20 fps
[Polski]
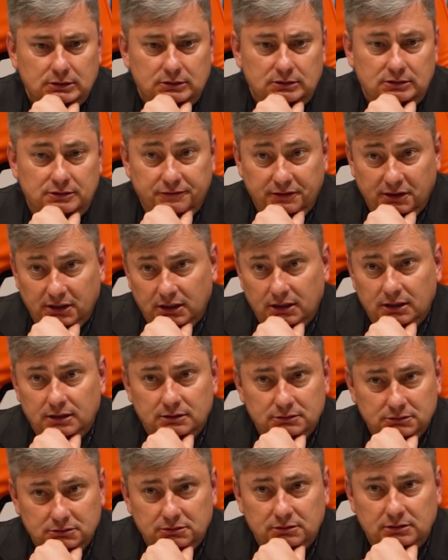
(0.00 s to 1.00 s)
Dwie,
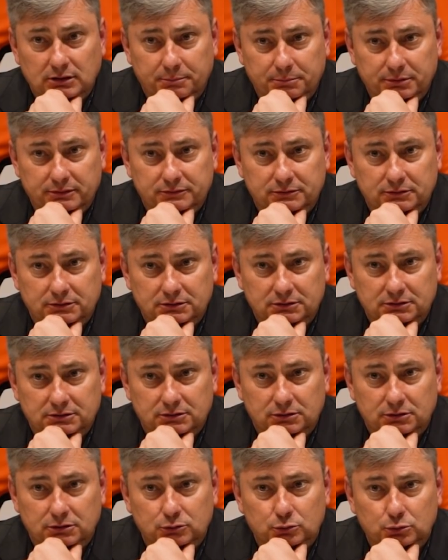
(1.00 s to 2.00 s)
no to na pewno jest
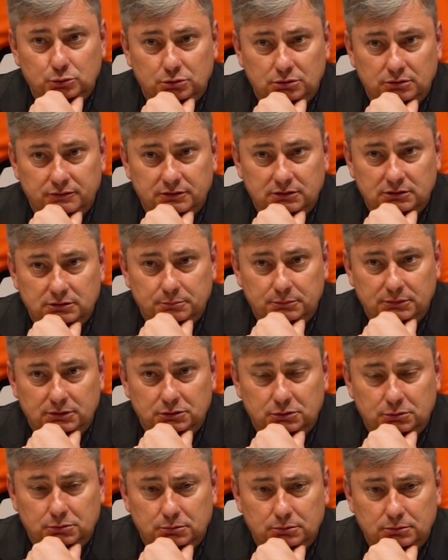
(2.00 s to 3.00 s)
trochę dużo w jednym
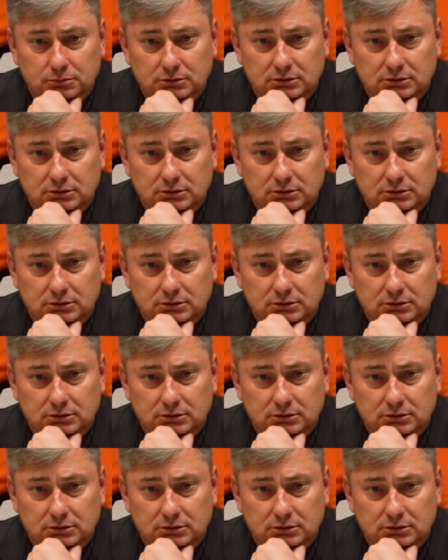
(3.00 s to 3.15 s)
meczu,